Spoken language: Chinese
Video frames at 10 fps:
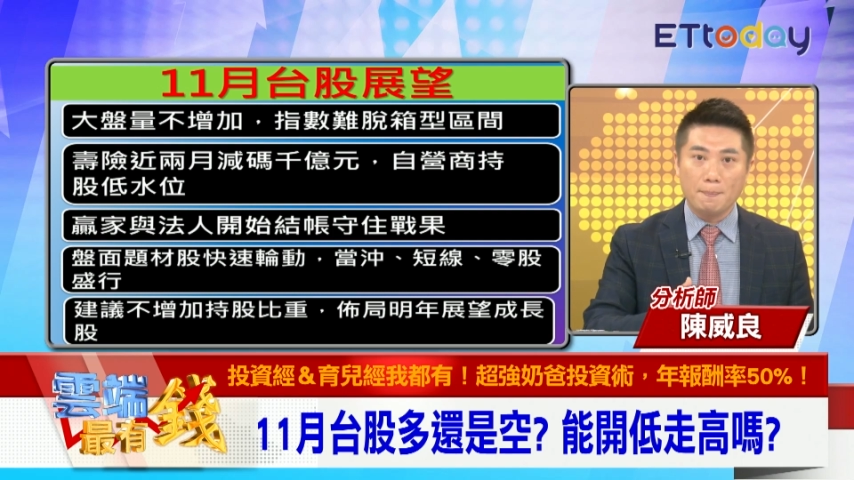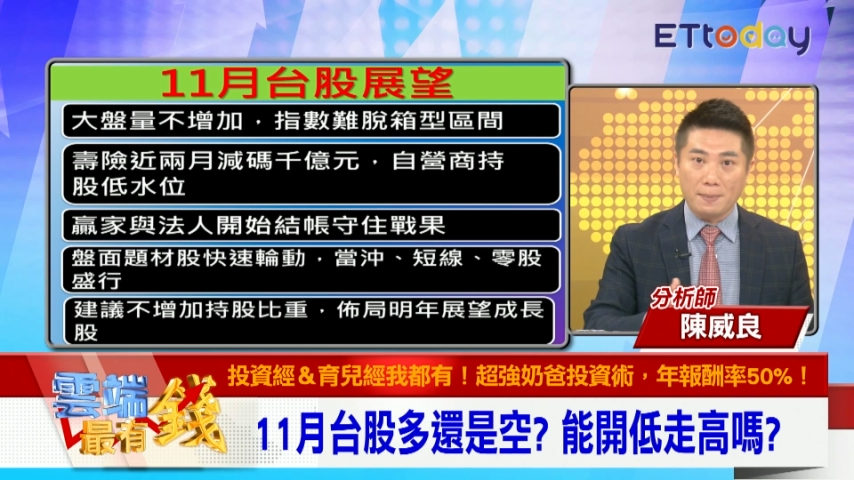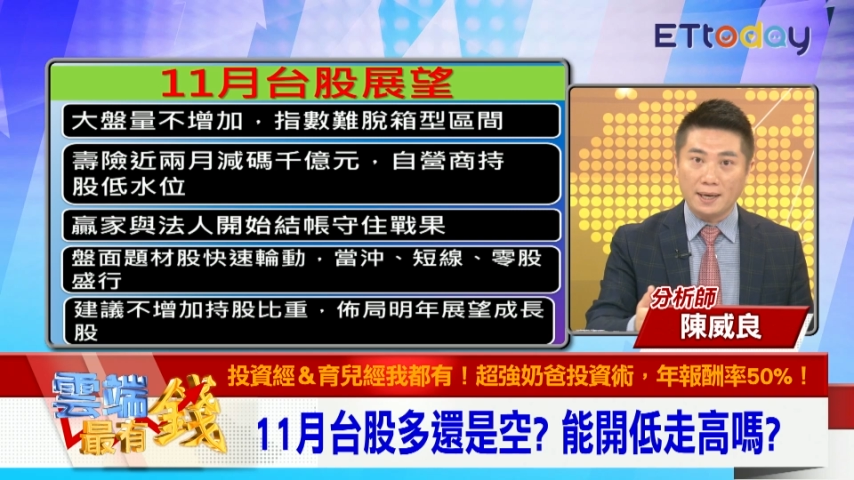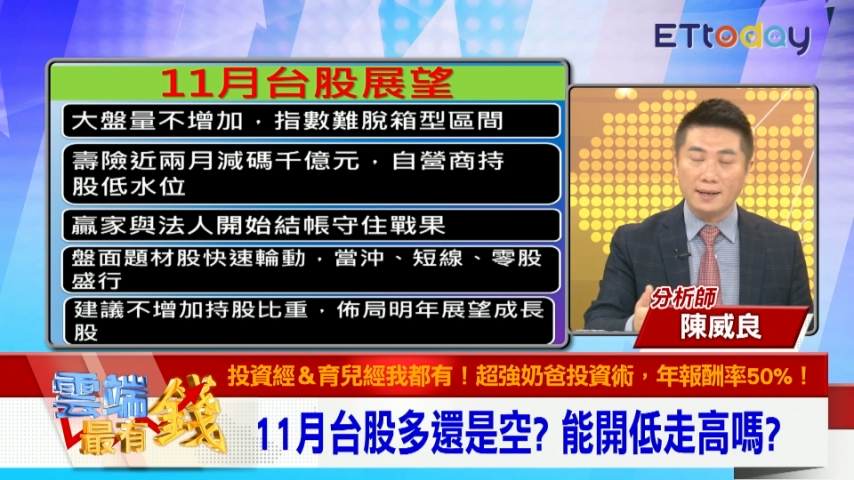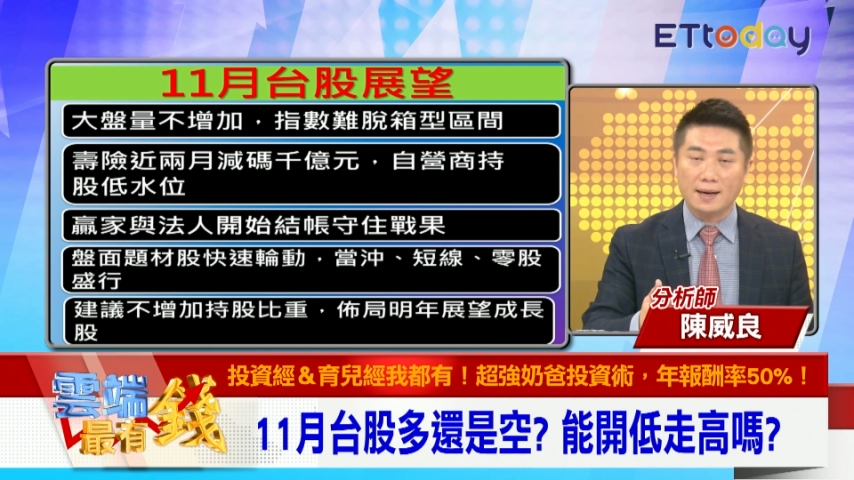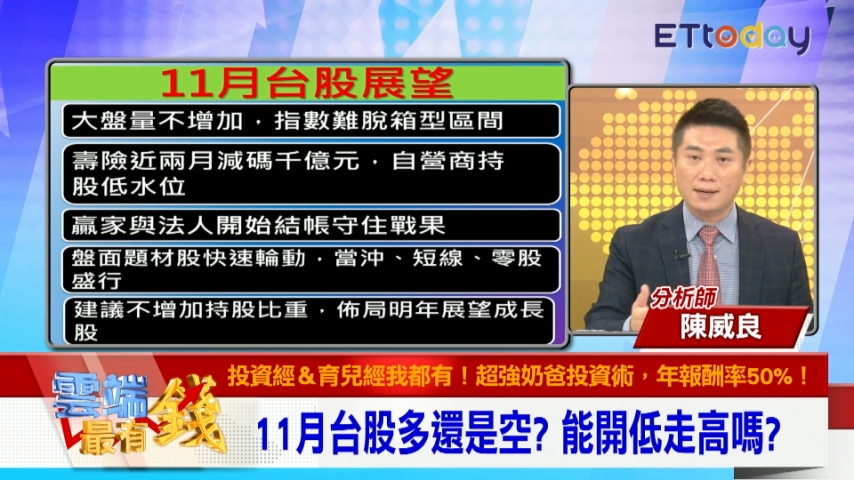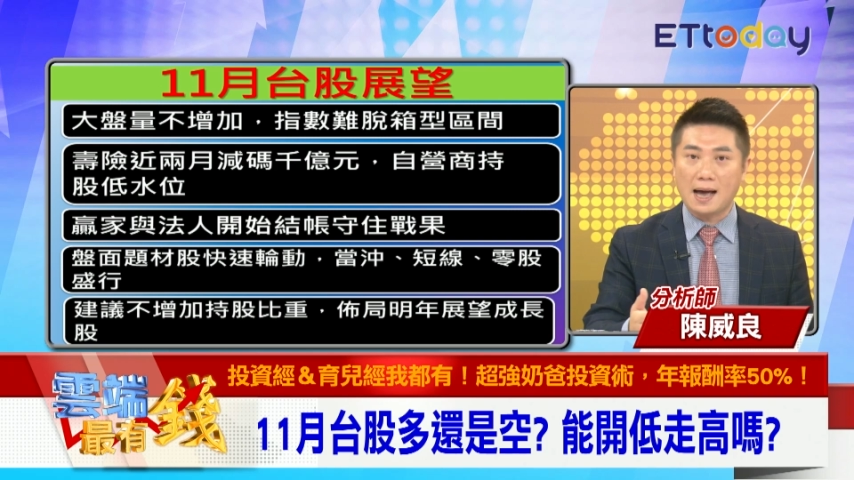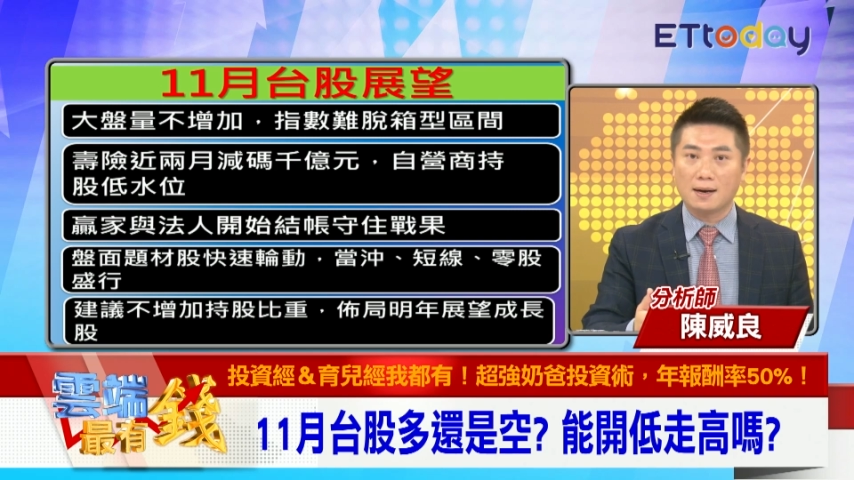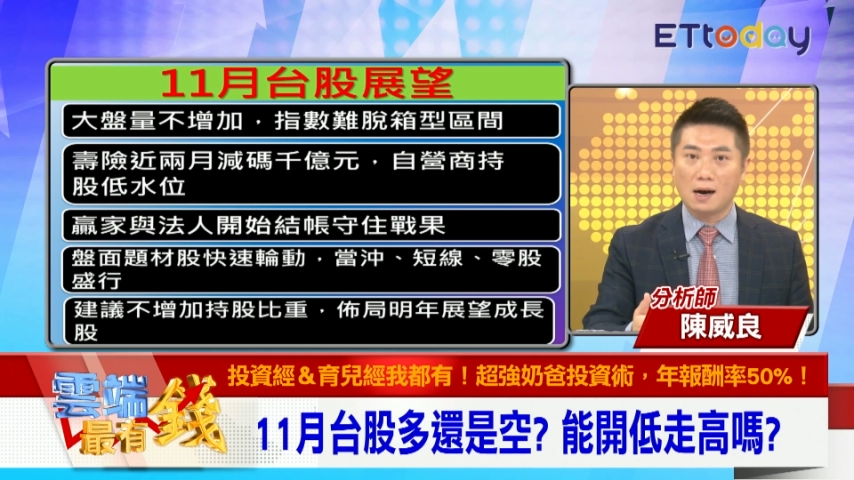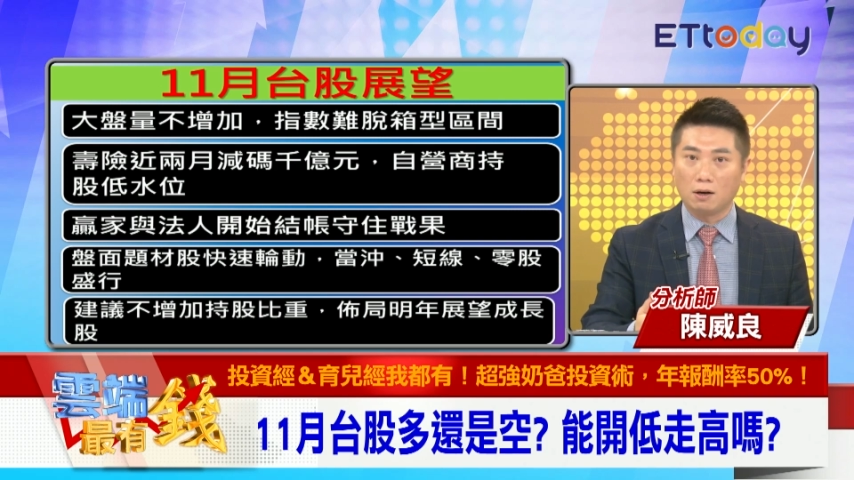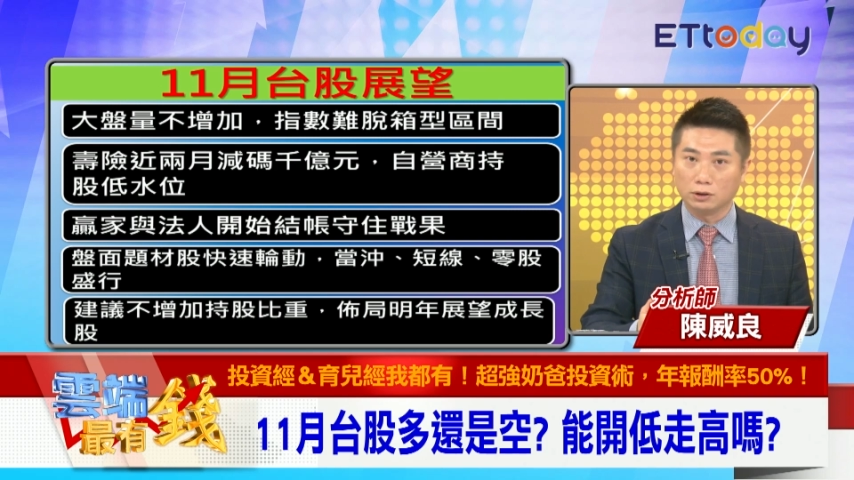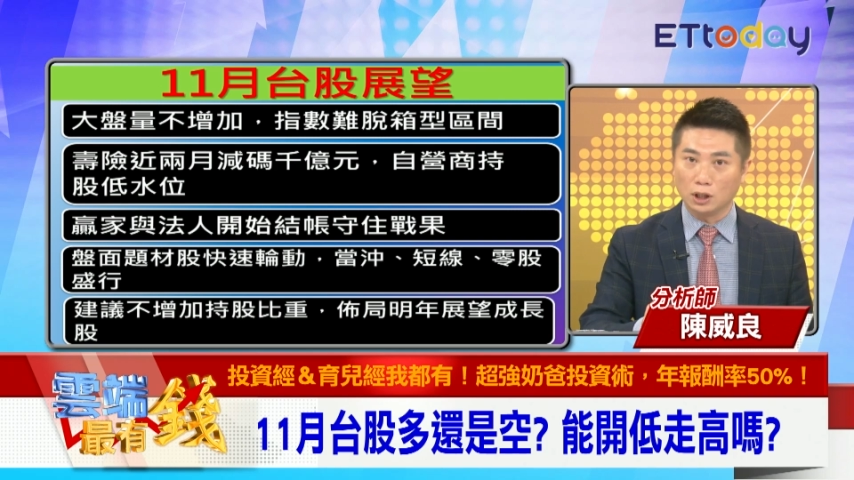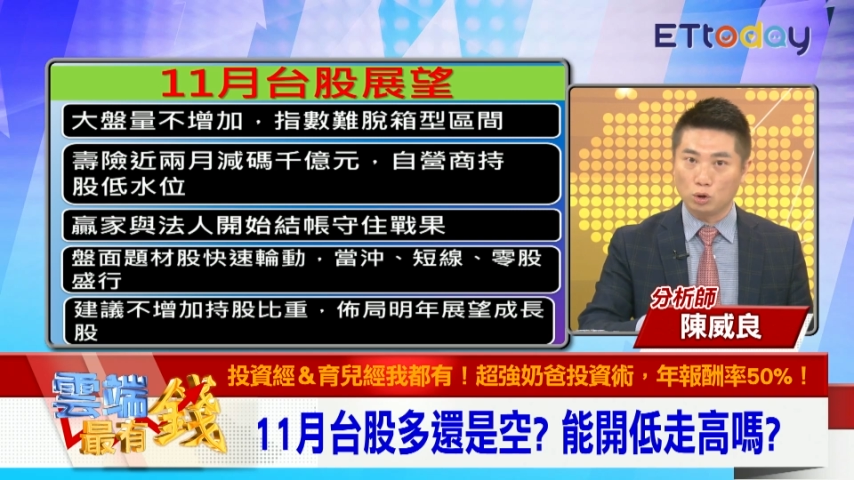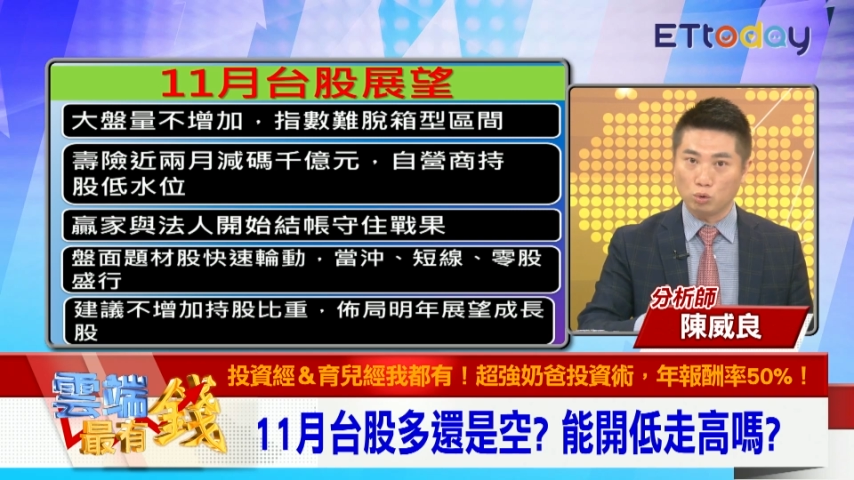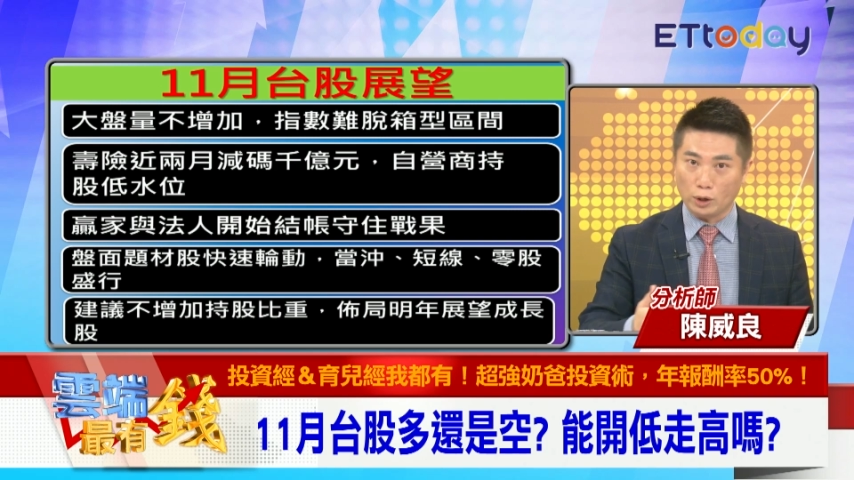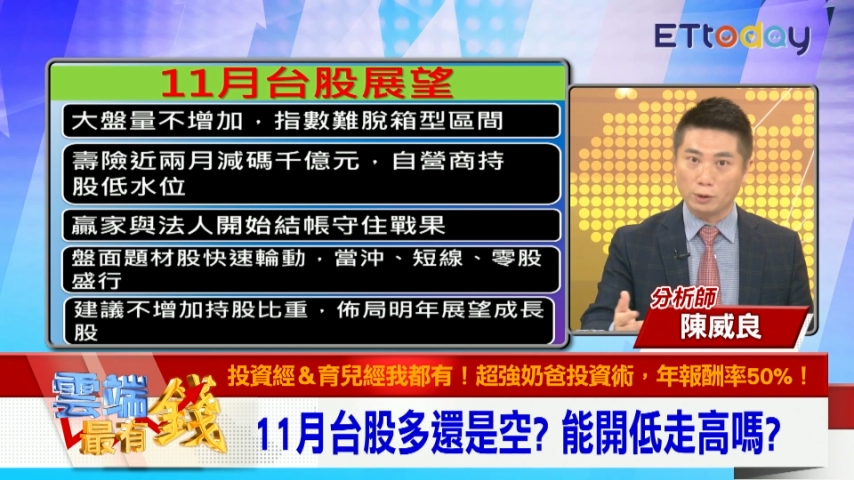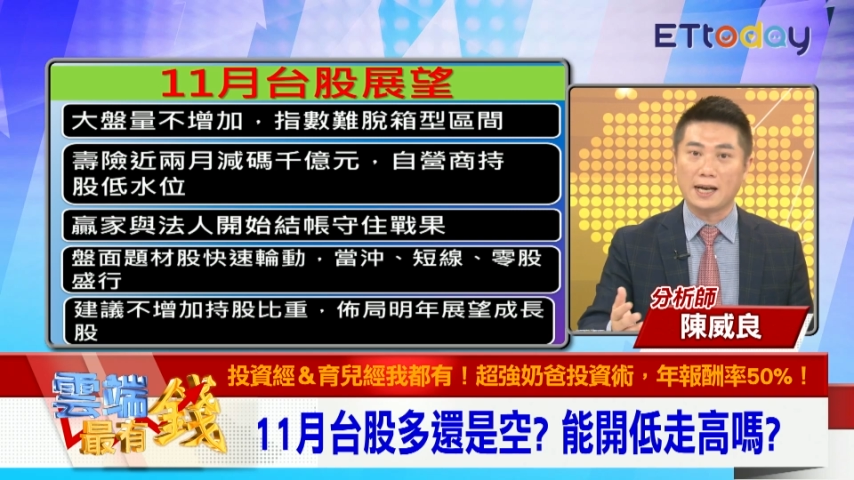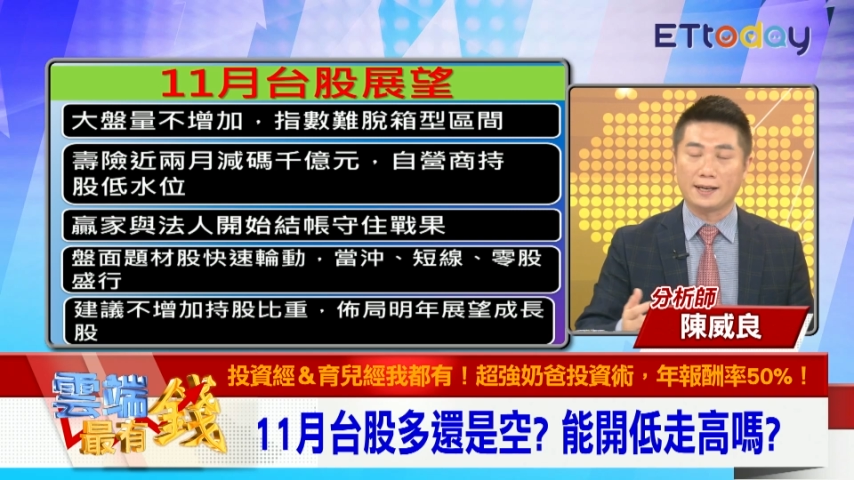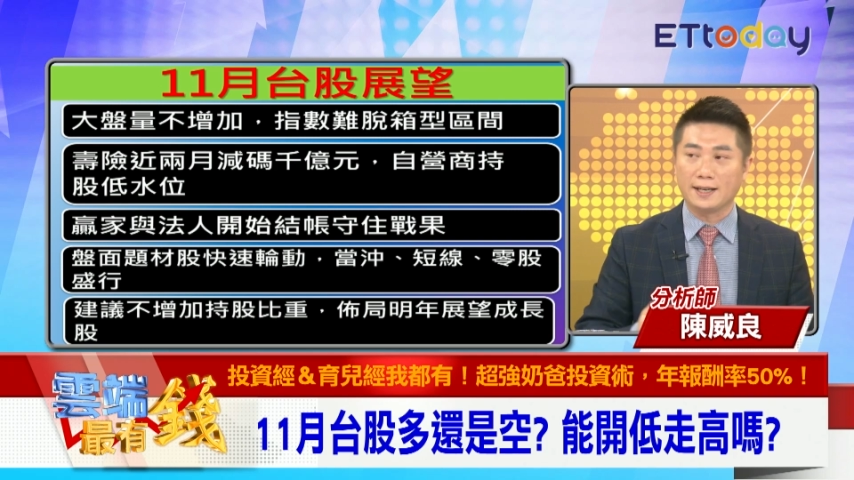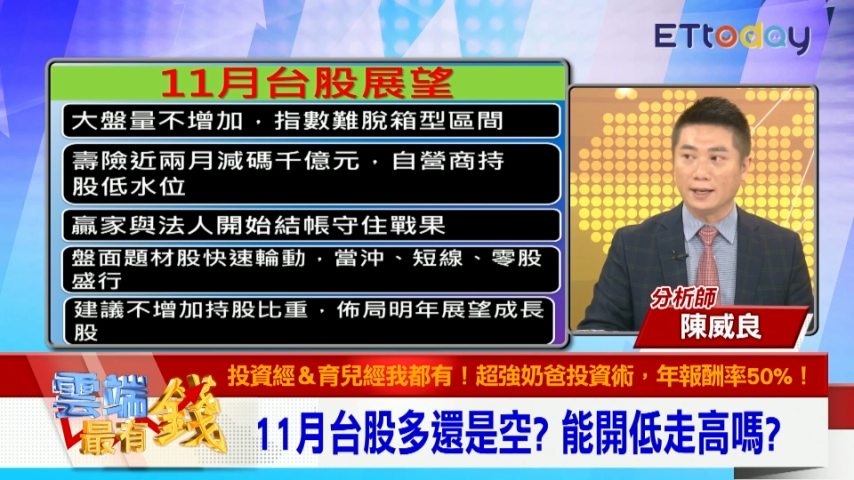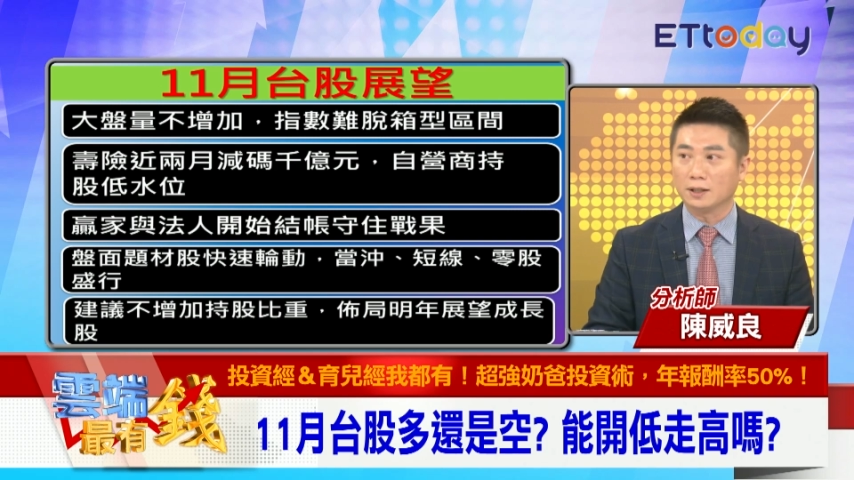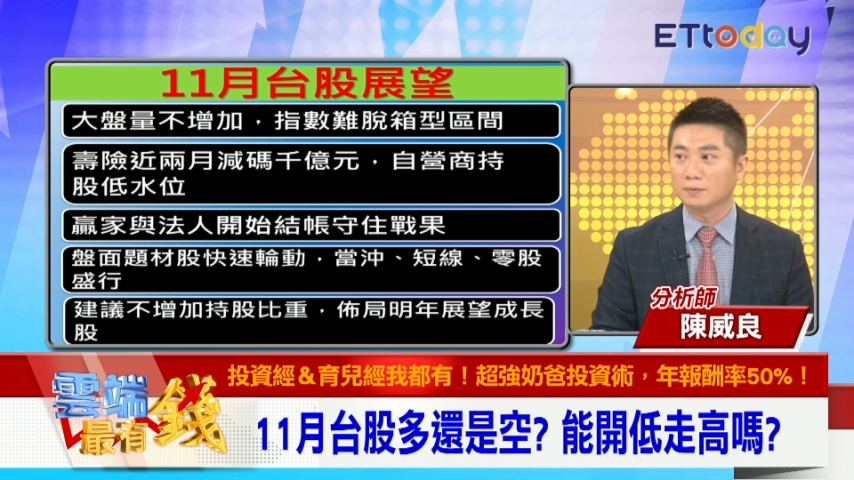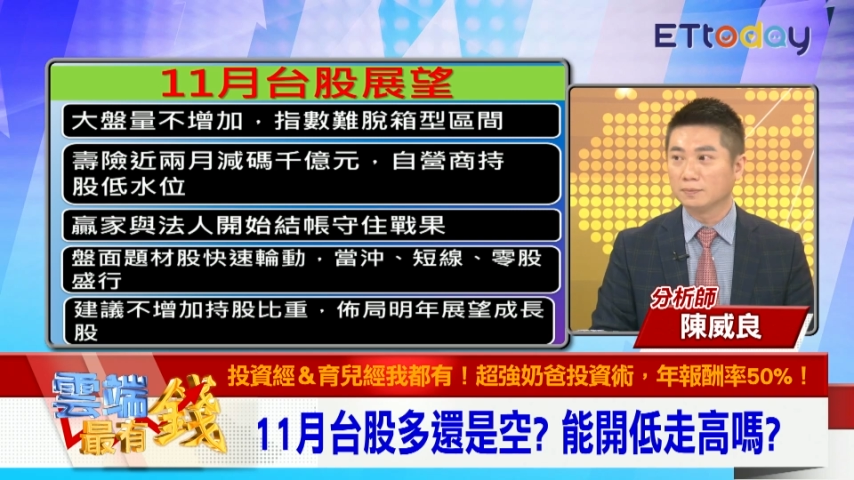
明年看好的主流产业。